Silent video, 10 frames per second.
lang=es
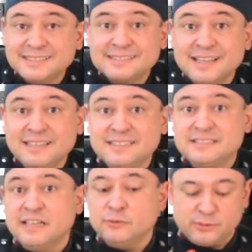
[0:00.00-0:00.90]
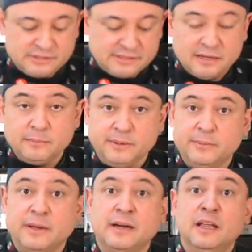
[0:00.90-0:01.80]
está lista nuestra
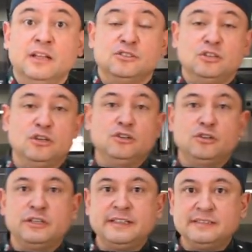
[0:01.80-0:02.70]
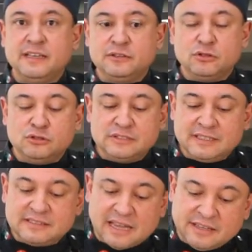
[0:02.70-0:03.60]
amiga Solo nos resta
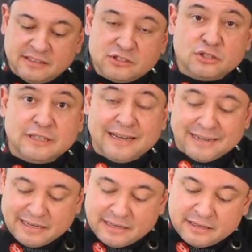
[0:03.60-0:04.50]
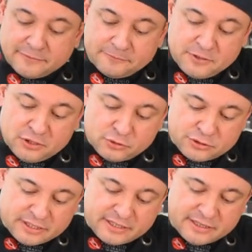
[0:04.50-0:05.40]
entonces adicionar el vino
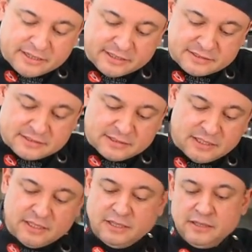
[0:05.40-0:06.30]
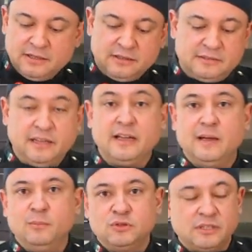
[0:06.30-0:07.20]
de Jerez.
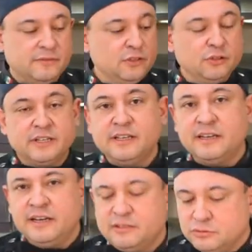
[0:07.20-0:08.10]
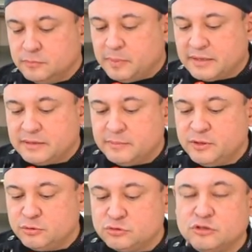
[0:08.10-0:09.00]
Dejamos el vino de Jerez un par de
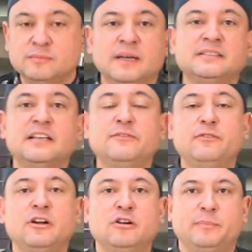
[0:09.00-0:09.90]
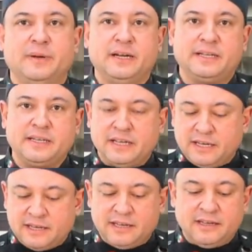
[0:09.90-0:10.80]
minutos más al fuego para
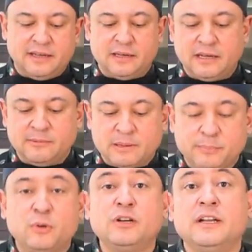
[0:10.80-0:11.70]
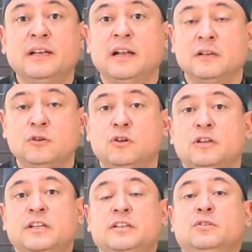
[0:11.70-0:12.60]
que eh, evapore el alcohol
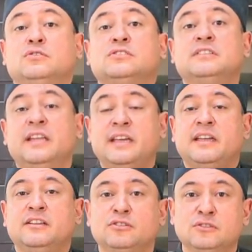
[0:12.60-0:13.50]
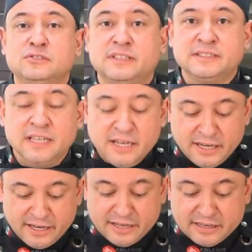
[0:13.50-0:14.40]
y nos deje entonces
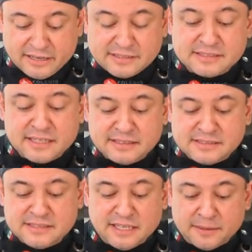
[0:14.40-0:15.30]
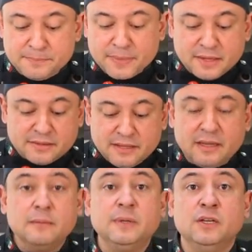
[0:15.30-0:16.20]
eh, la esencia
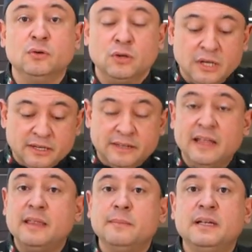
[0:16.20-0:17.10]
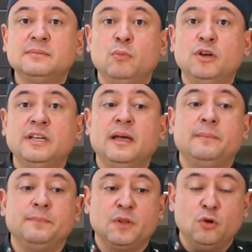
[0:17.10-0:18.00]
del vino. Nada más voy a
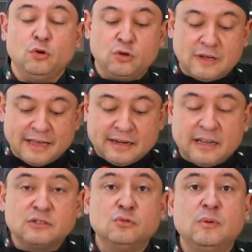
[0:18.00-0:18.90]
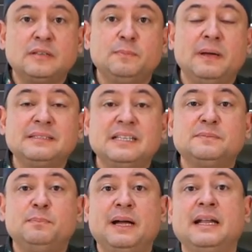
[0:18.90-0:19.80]
colocar las uvas pasas
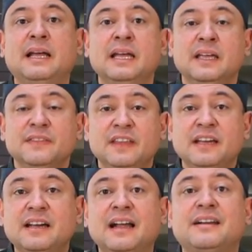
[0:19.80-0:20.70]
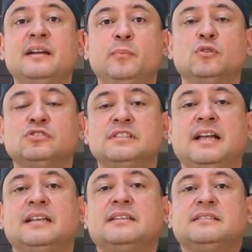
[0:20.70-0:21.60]
para dejar
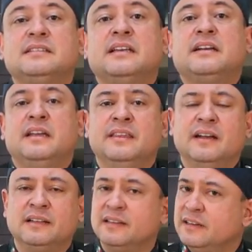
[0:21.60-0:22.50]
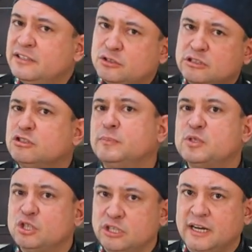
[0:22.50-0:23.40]
reposar y se rehidraten. Esto es
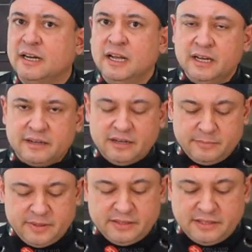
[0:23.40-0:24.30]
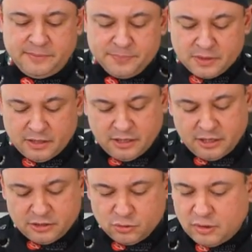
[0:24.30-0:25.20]
opcional, realmente
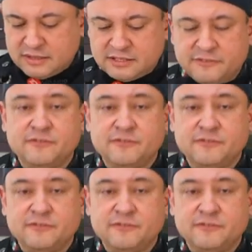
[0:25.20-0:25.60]
eh, no hace